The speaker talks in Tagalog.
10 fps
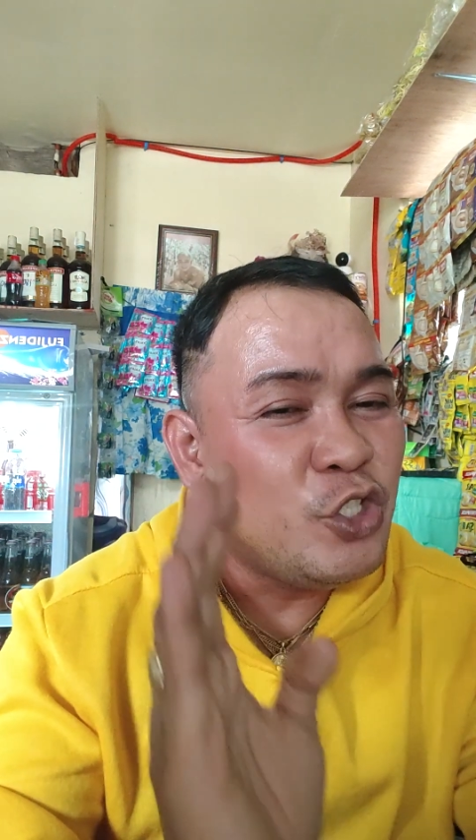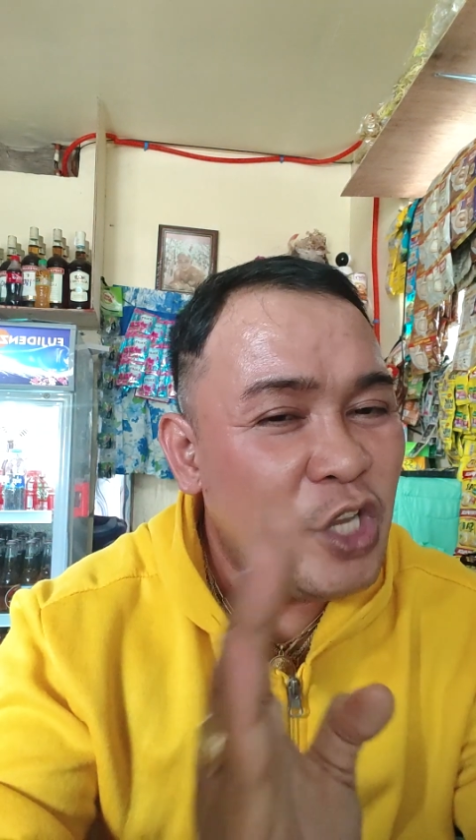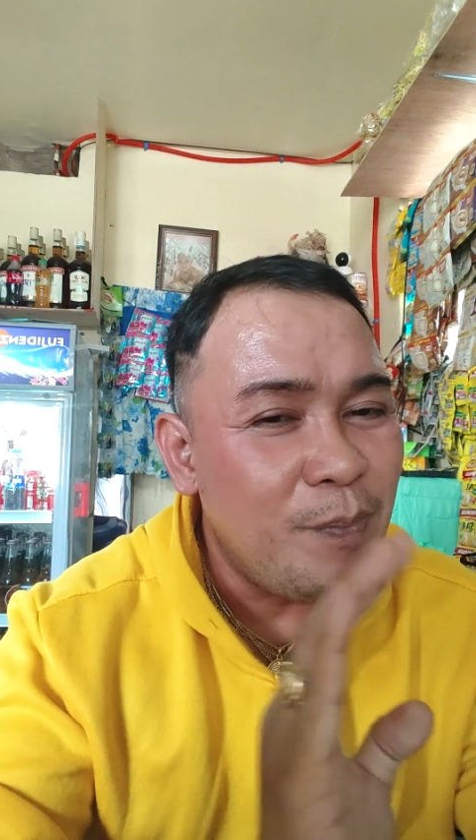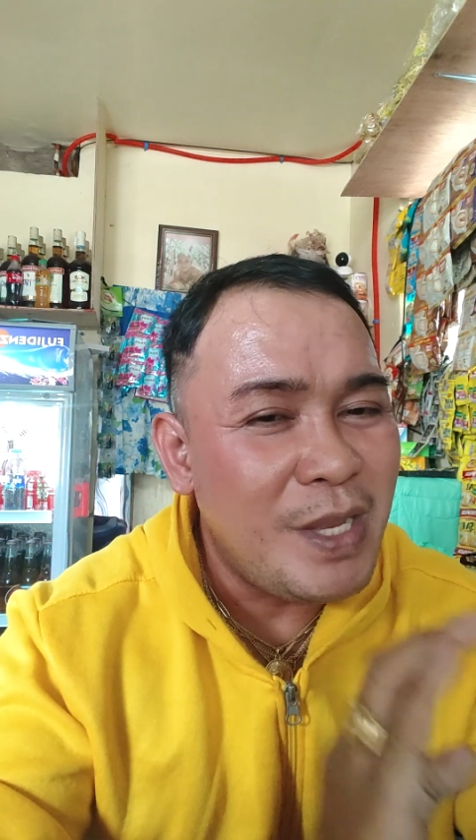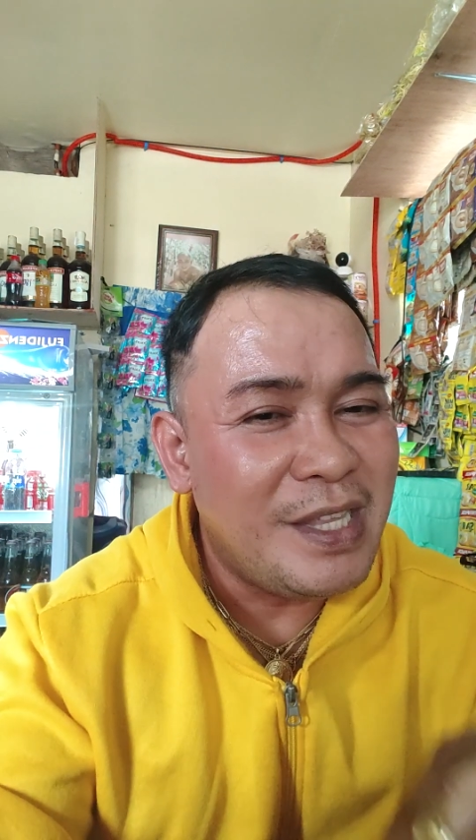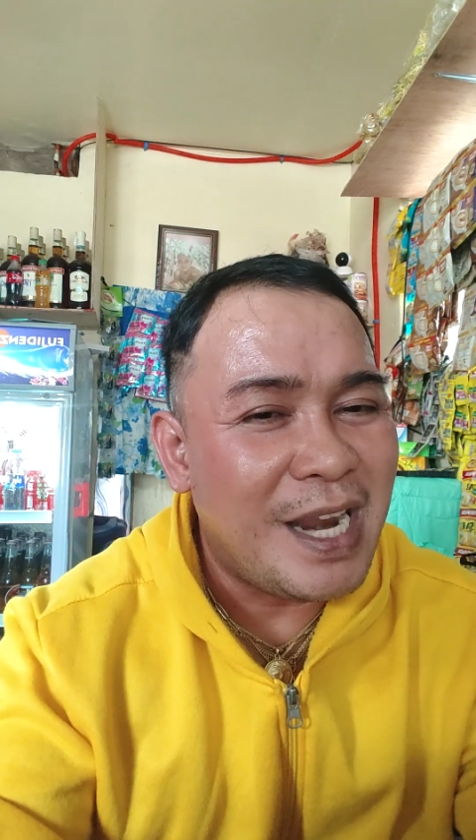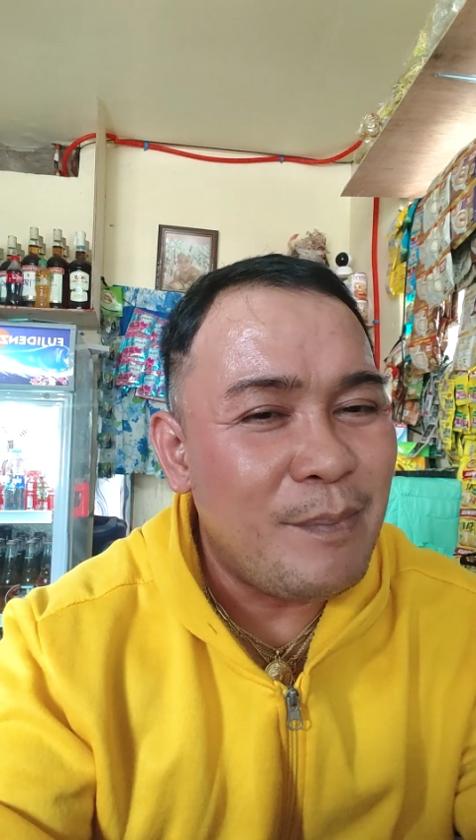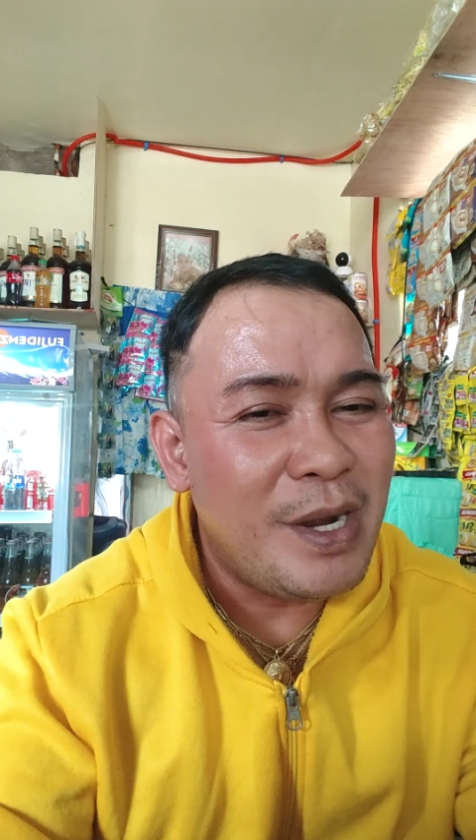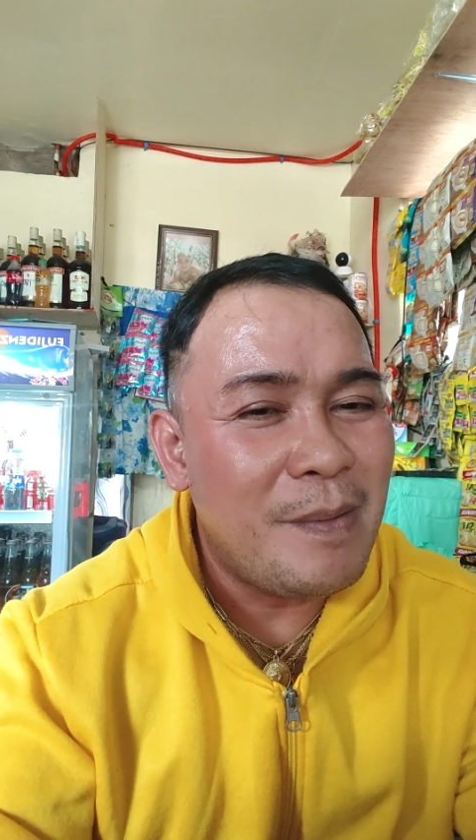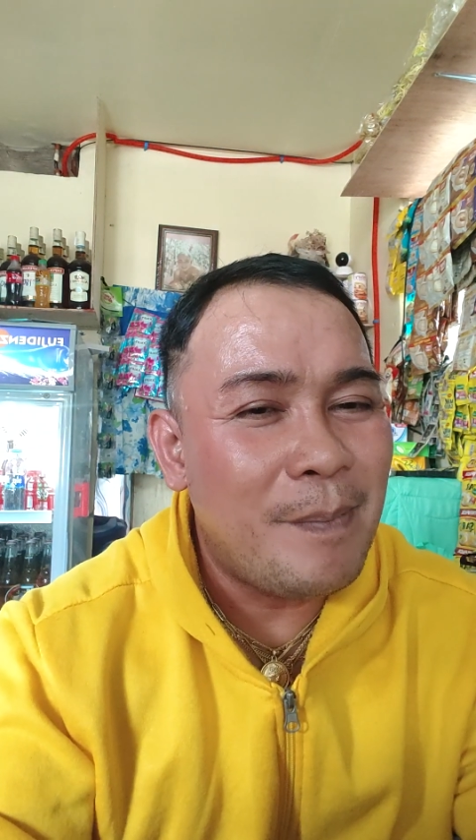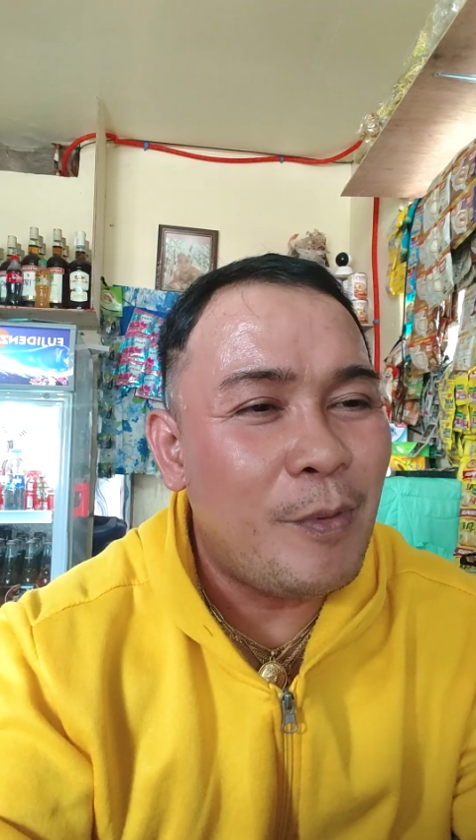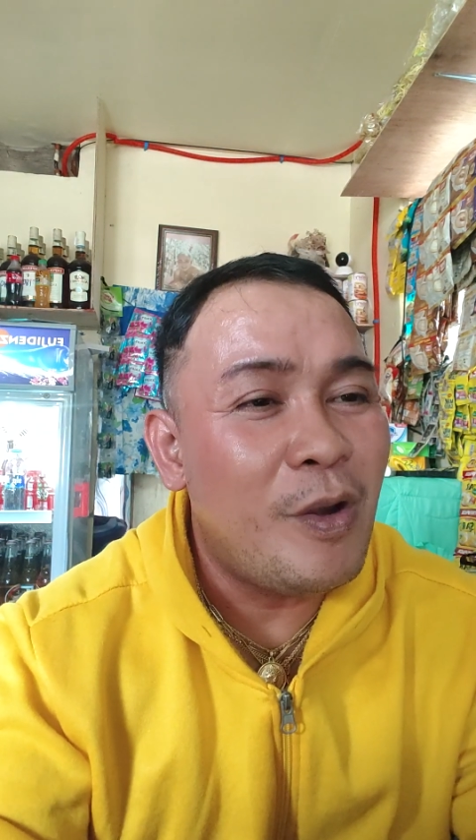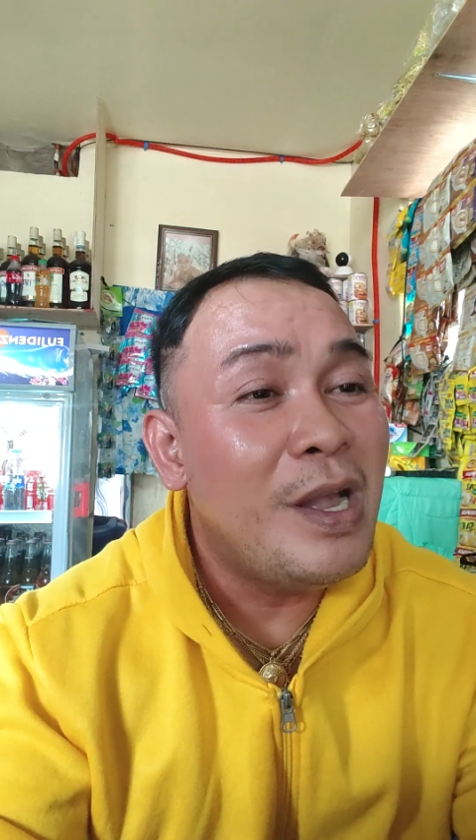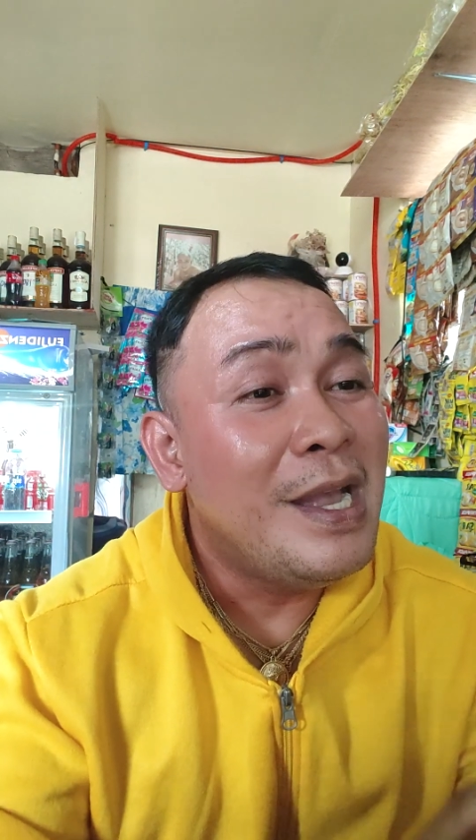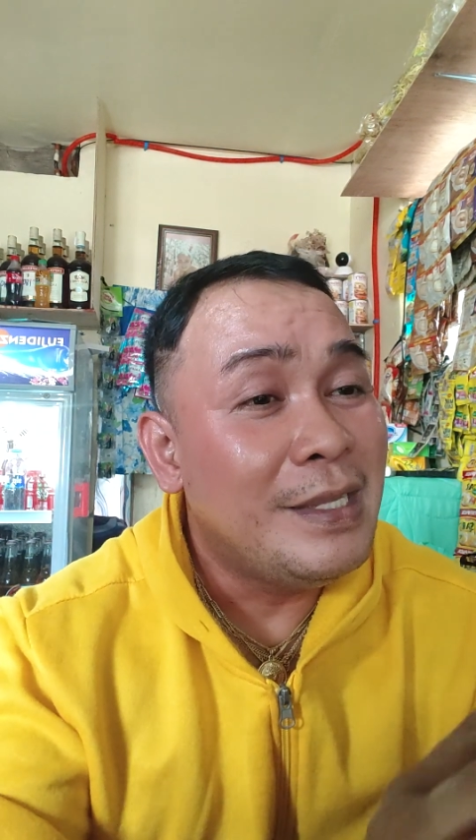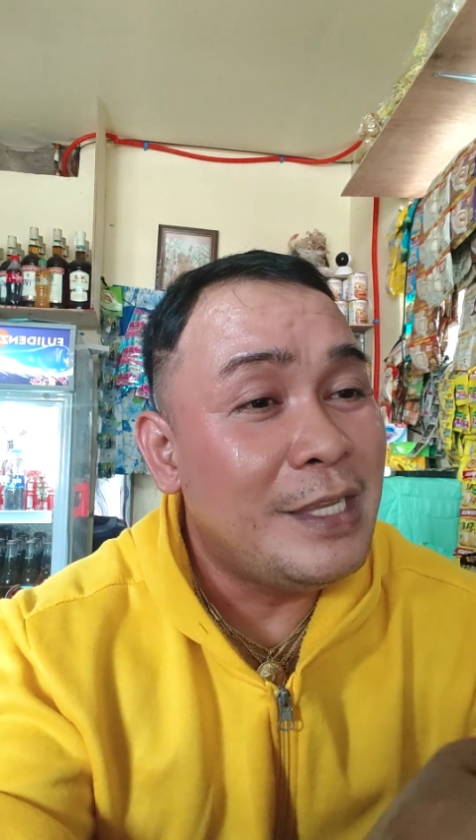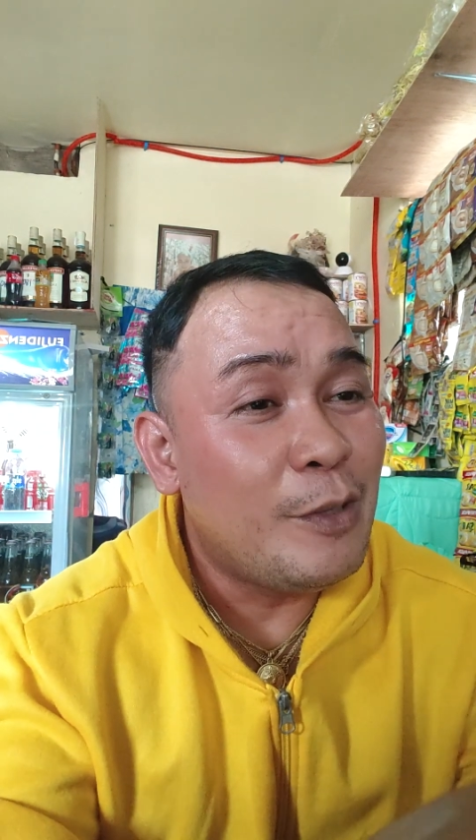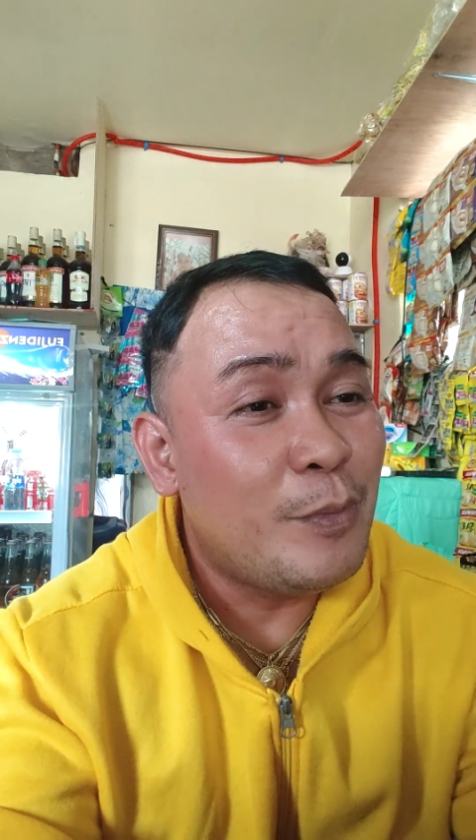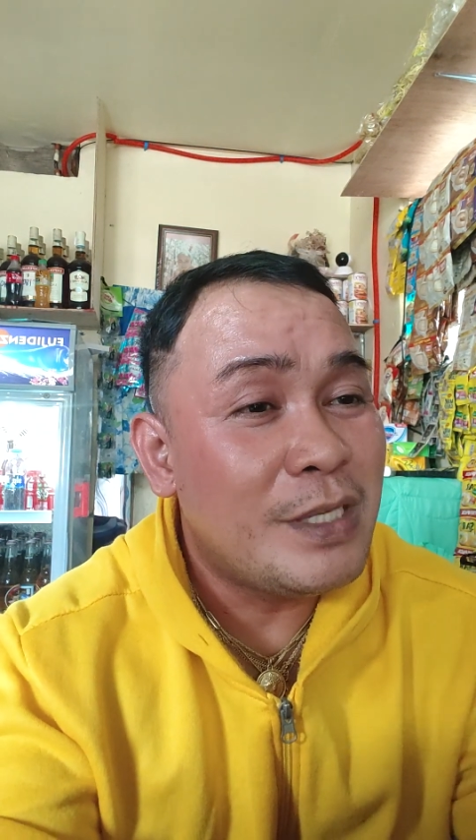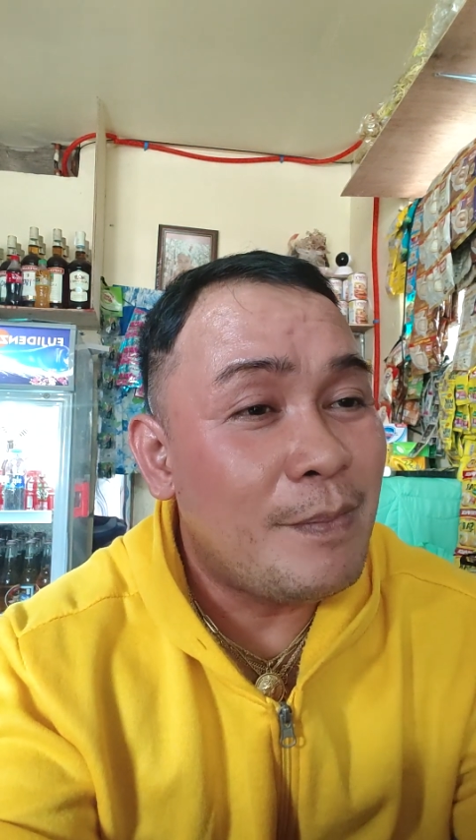jeepney driver naman po.
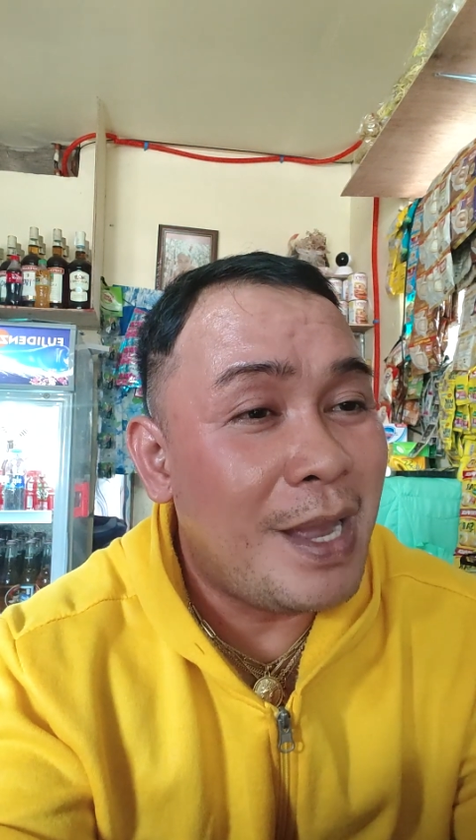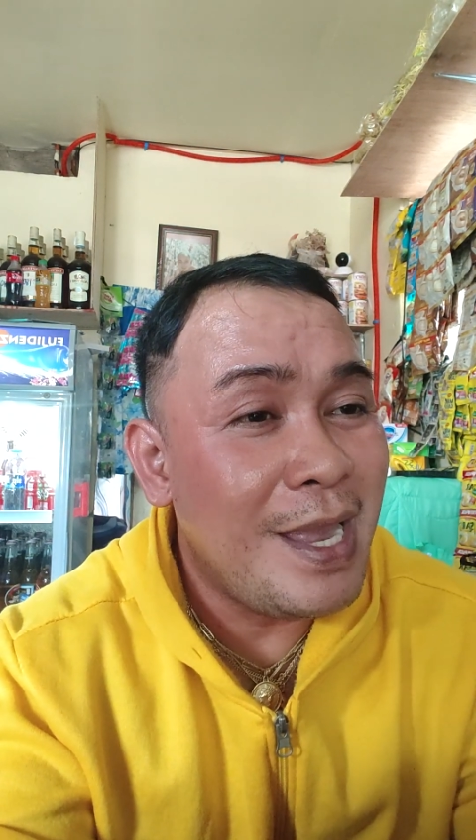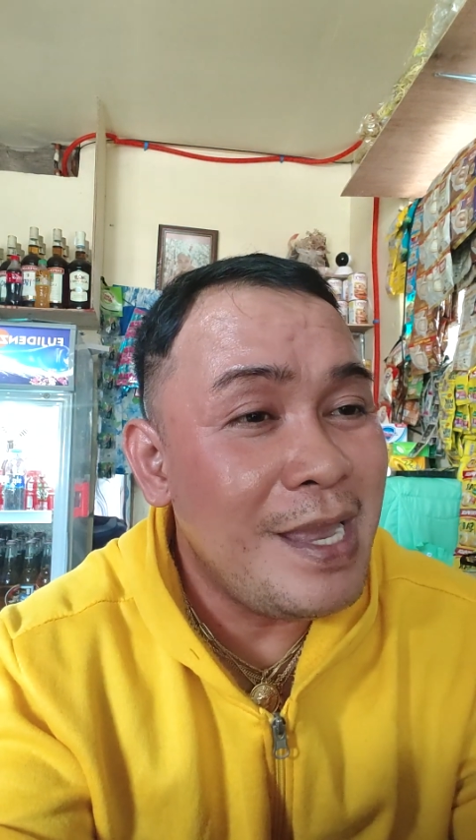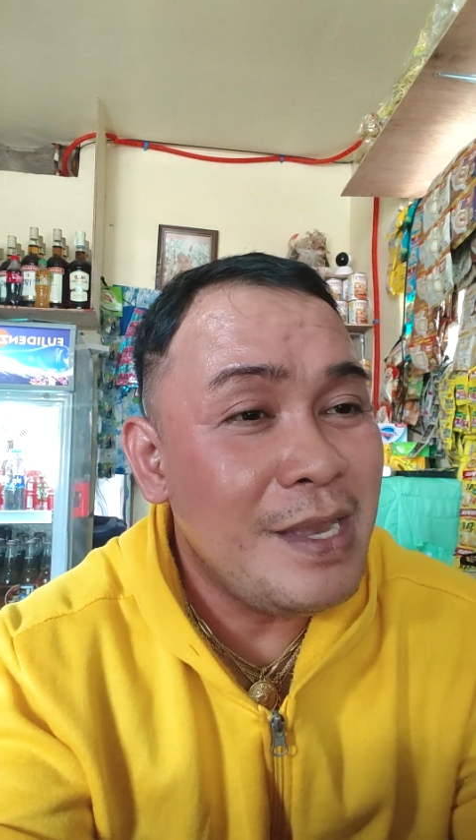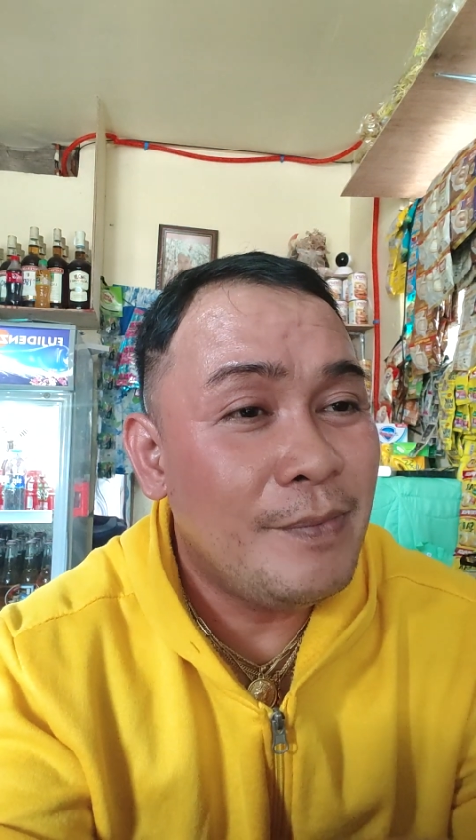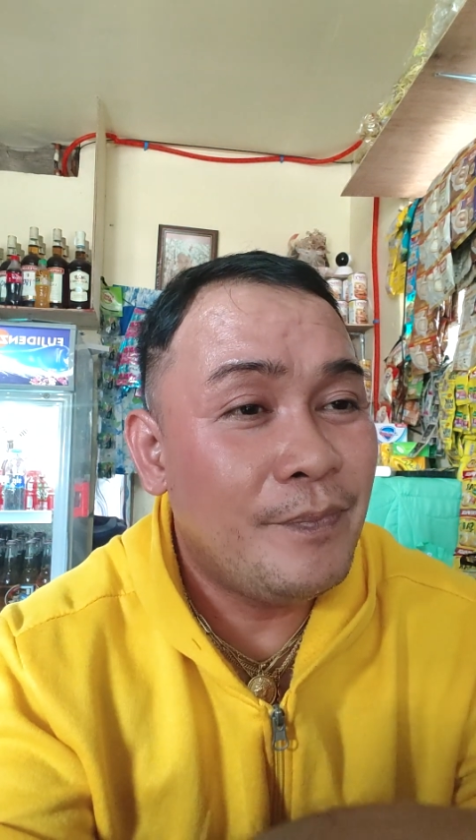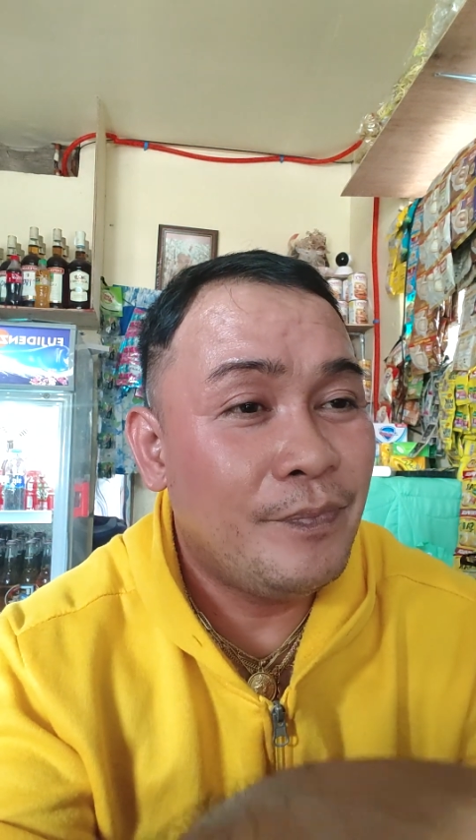Dito po sa may...